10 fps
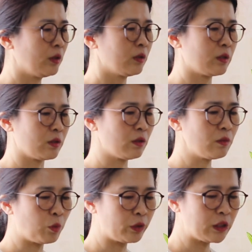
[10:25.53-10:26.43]
그래서
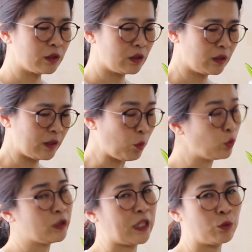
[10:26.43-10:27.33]
보내드리는 게
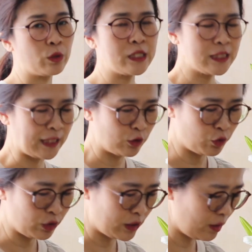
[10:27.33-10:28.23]
모두 다 똑같진 않을
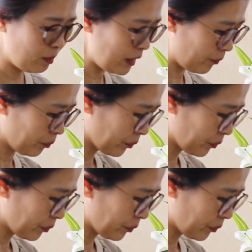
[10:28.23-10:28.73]
수 있지만